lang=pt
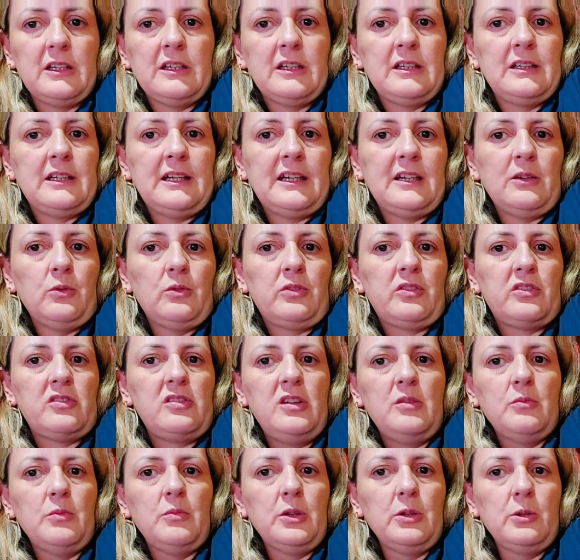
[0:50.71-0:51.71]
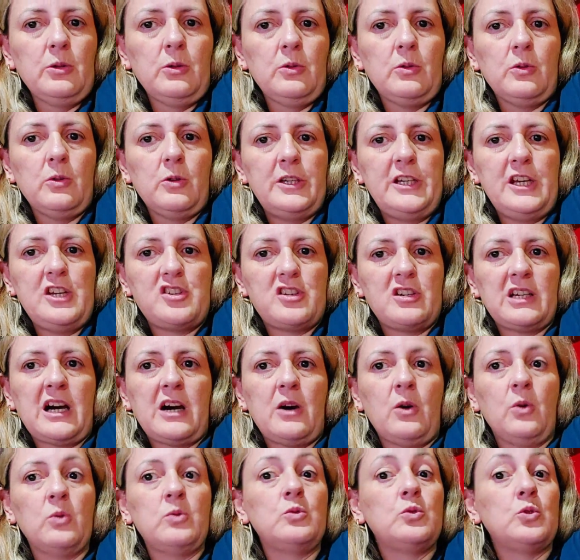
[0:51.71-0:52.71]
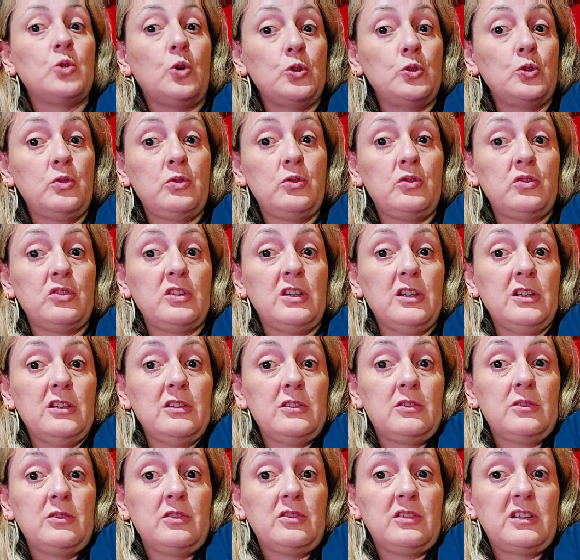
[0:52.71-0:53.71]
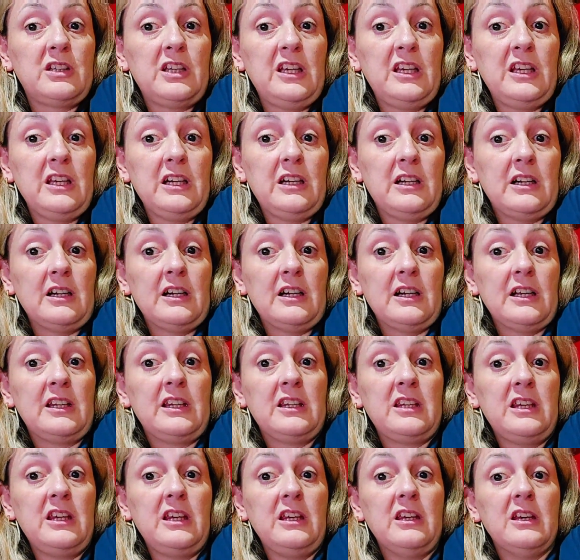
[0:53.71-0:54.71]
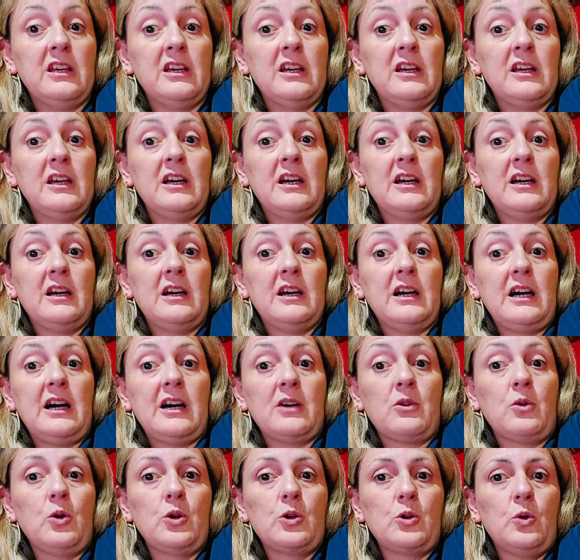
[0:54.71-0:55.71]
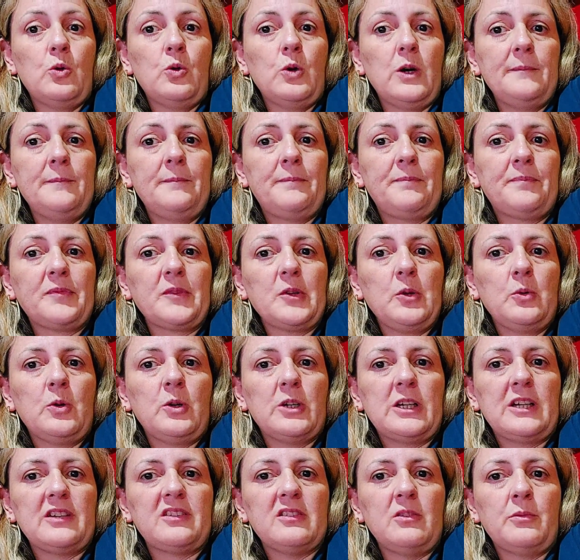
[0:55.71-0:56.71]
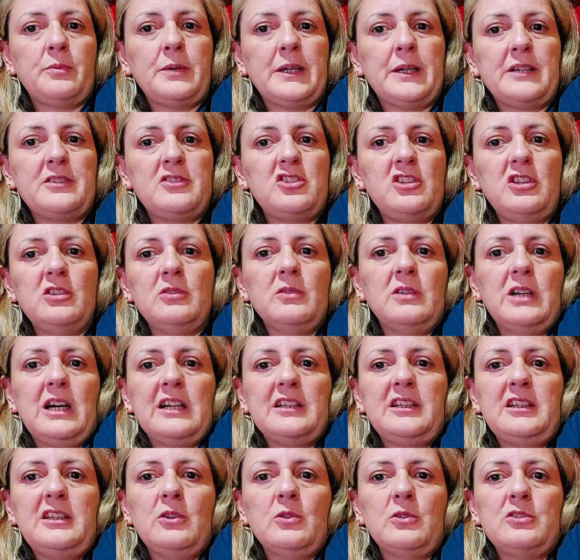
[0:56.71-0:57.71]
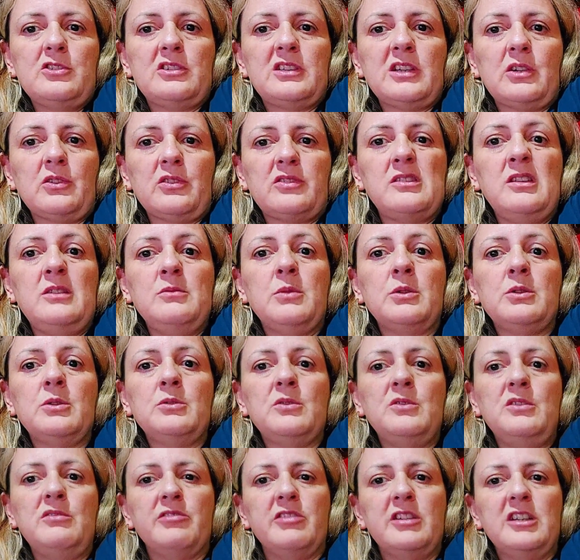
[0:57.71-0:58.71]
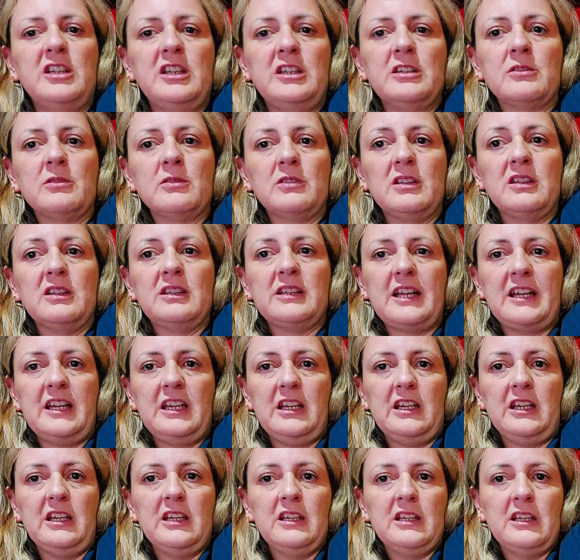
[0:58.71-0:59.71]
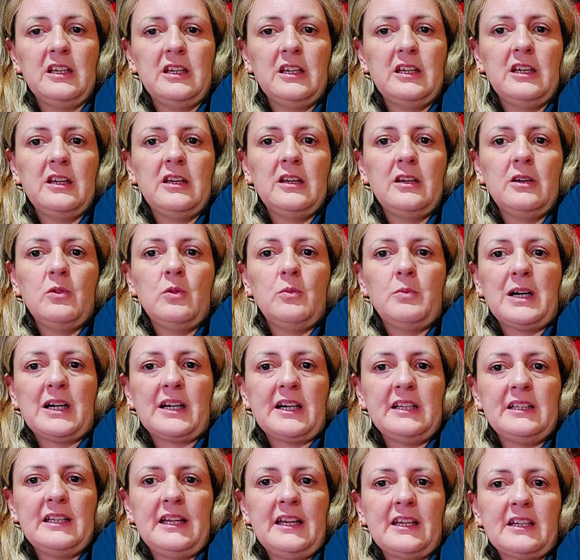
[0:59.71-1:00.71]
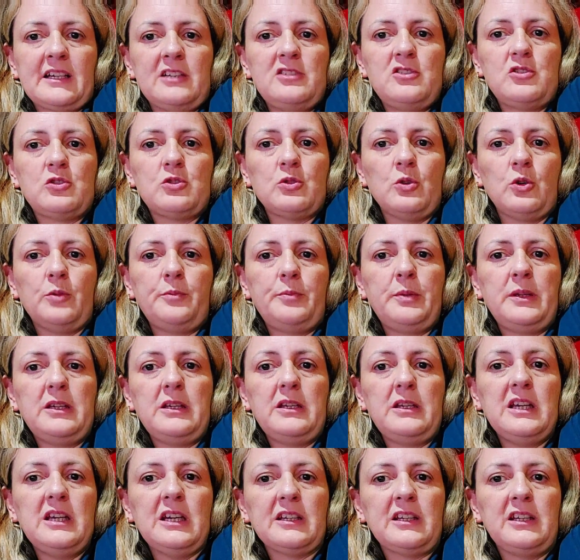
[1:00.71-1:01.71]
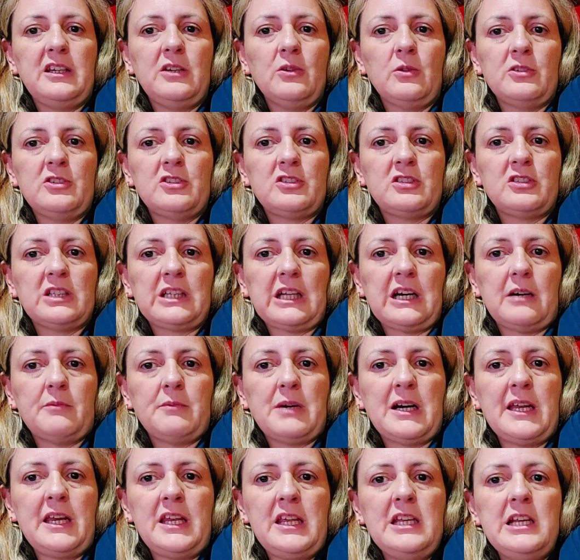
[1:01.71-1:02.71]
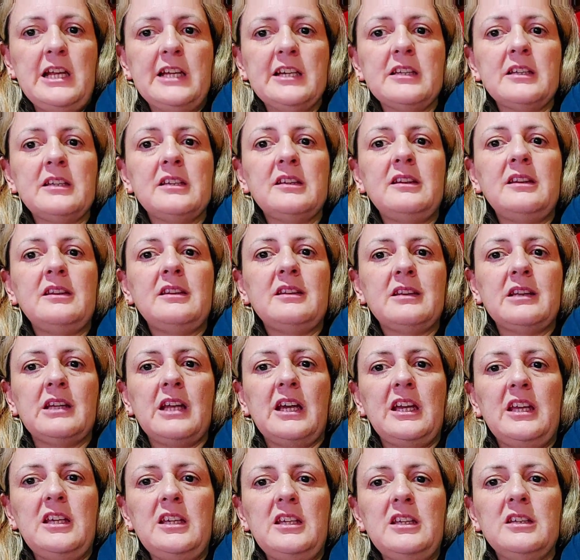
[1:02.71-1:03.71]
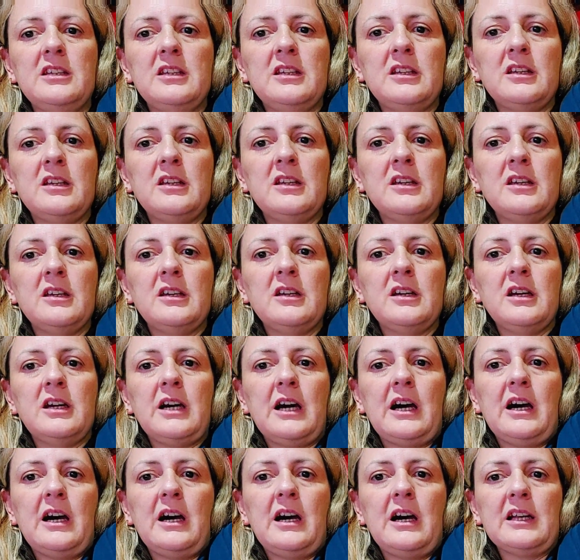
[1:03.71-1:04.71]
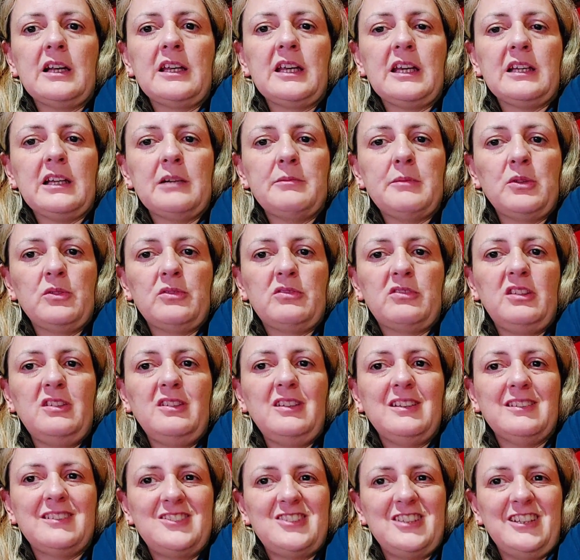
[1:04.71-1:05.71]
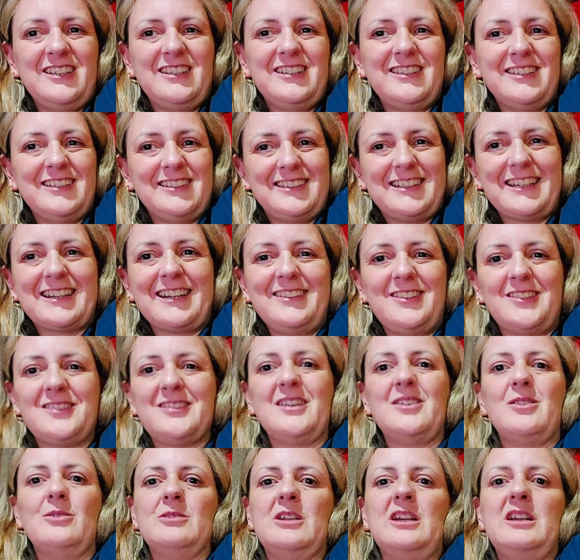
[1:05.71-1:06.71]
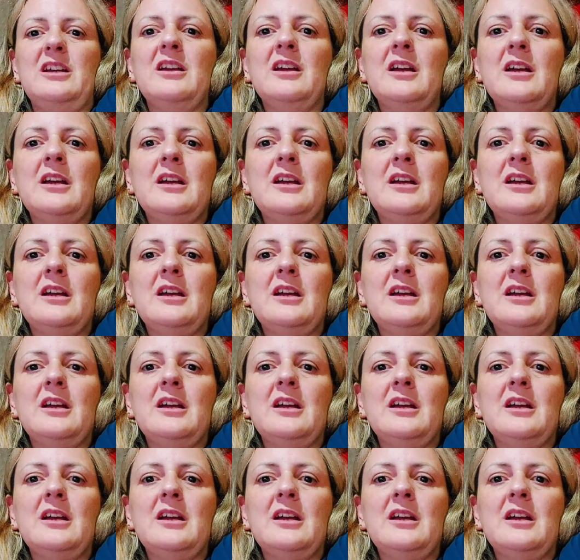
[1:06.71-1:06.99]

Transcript: Né? O símbolo original, todos os cantos, tem a, aqui a coroa, o coração partido, aqui onde está o símbolo do infinito tem uma caneca de chope, aqui onde está a Marília tem a, aquela mãozinha de traição, né?